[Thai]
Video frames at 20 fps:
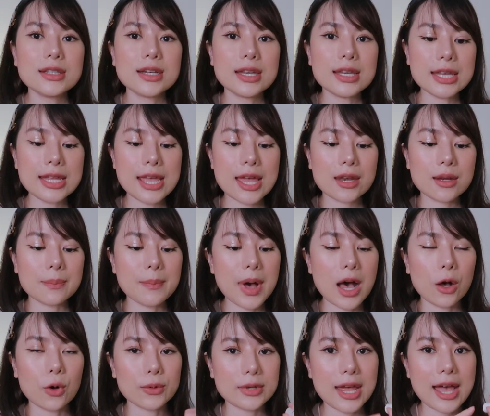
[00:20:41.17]
เนื้อเนียน
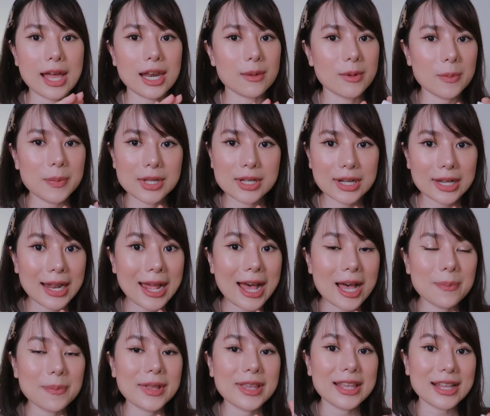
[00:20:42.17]
เบาทาแล้วไม่เป็นครา
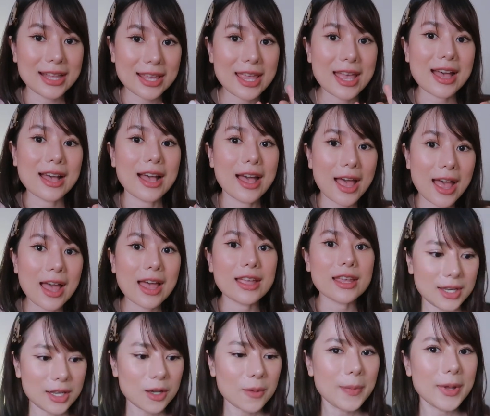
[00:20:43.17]
บเกลี่ยง่าย
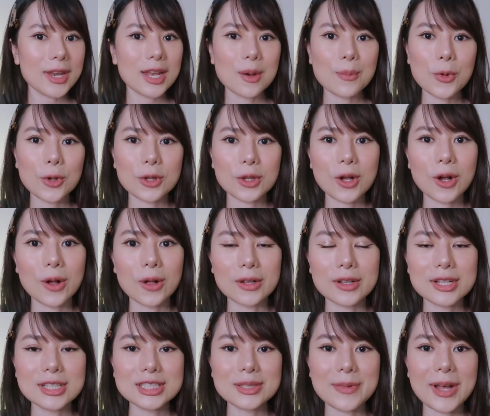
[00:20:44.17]
อันนี้ก็เป็นทั้งหมดของ
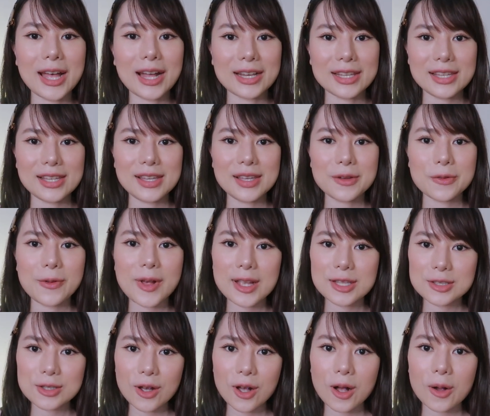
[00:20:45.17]
เครื่องสำอางที่ฝ้าย
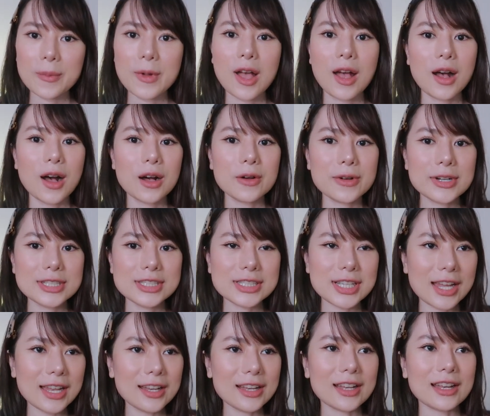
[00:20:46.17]
ชอบเวอร์
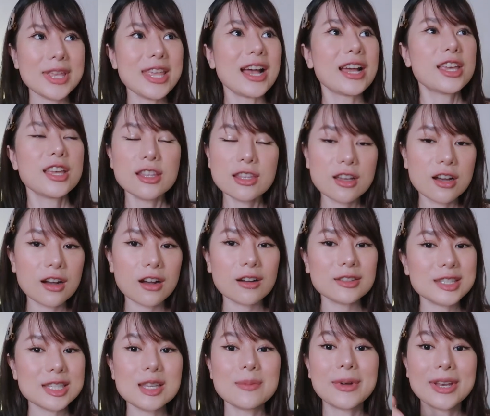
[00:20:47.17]
ชันไม่อยากคิดเยอะก็
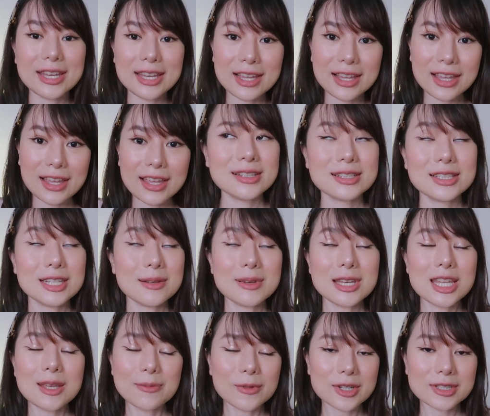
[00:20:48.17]
จะหยิบอันนี้หรือ
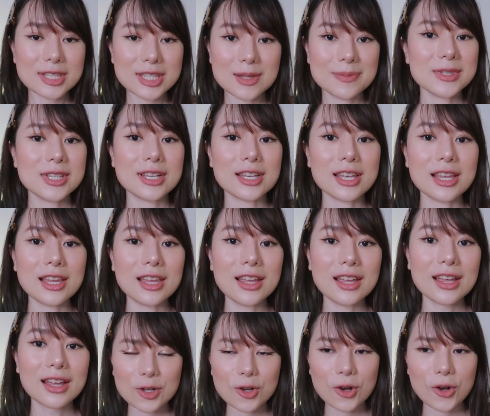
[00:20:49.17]
รีบๆก็จะหยิบสิ่งนี้
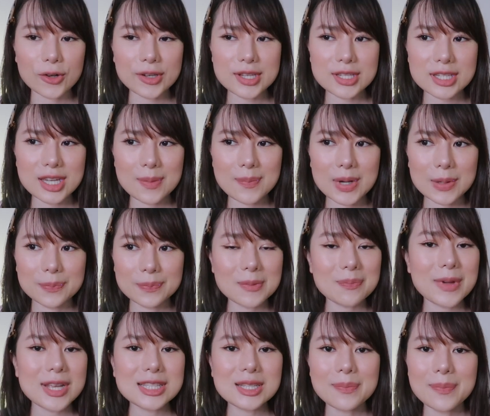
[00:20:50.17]
เป็นของที่ใช้แบบ
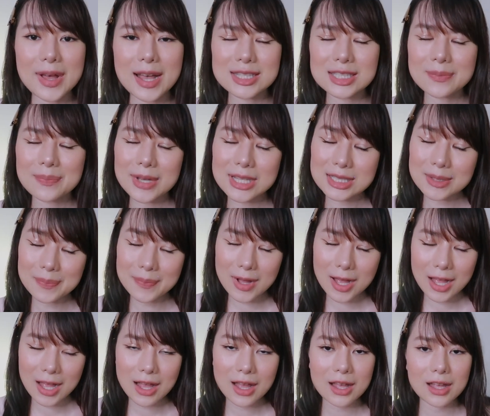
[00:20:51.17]
ซ้ำไปซ้ำมาซ้ำไปซ้ำ
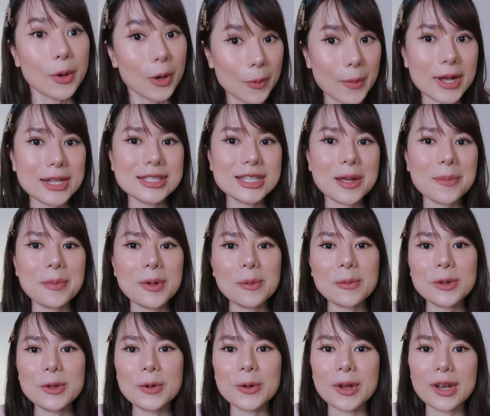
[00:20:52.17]
มาหวังว่าจะเป็น
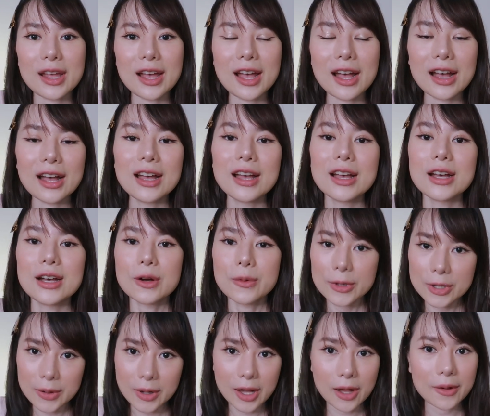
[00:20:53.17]
ประโยชน์นะคะไว้
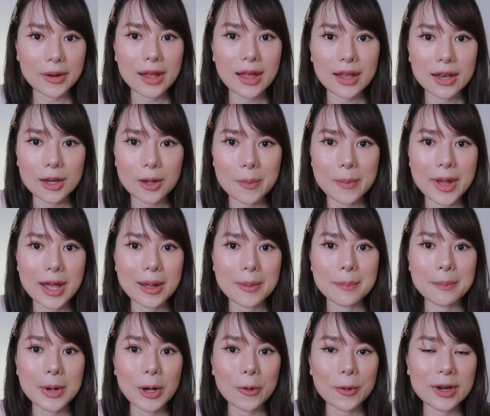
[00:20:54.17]
เดี๋ยวคราวหน้าเรามา
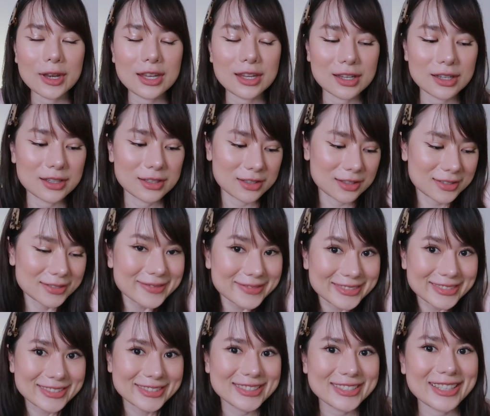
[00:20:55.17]
เมาส์กันอีก
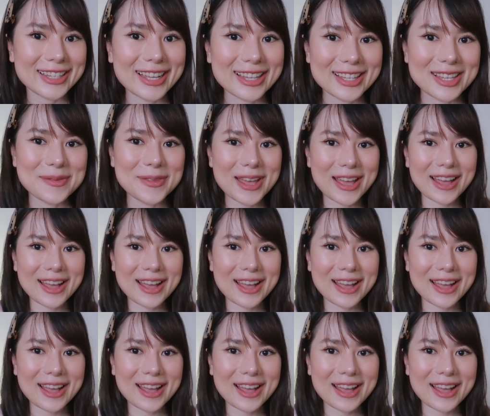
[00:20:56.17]
เจอกันคลิปห